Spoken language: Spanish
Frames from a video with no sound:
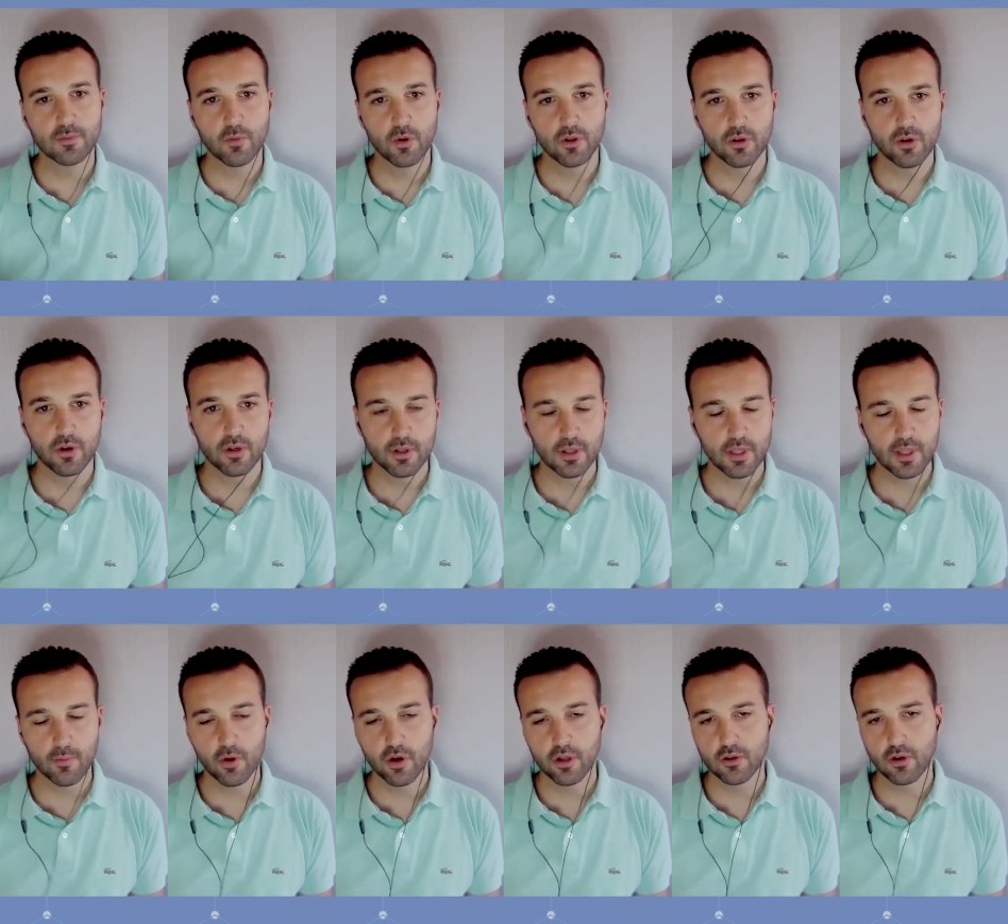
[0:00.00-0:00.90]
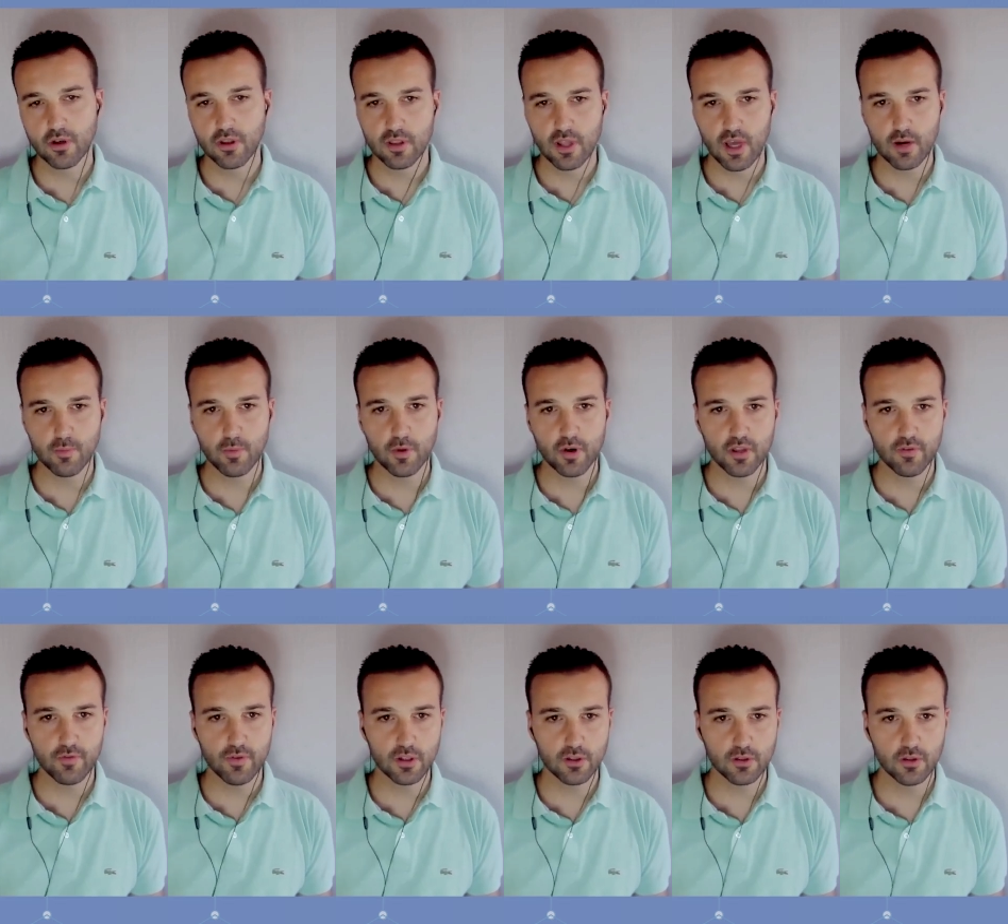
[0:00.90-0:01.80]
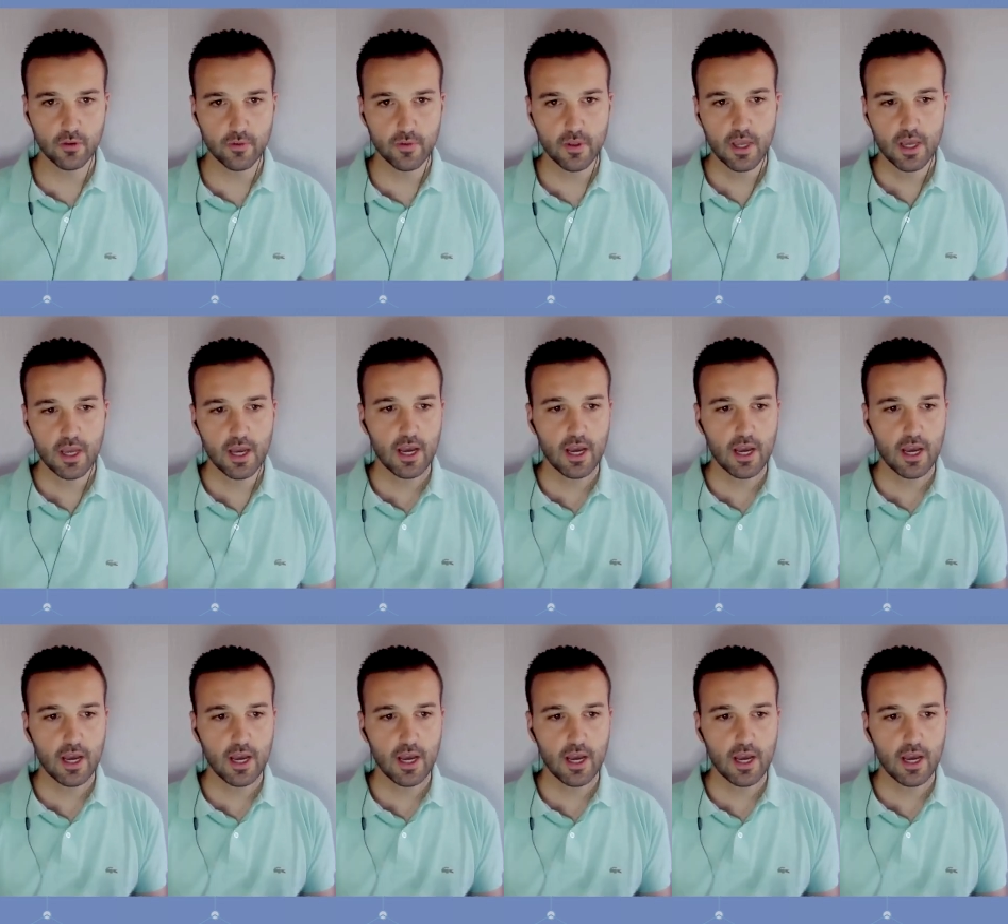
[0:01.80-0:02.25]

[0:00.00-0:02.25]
de monitorizar por defecto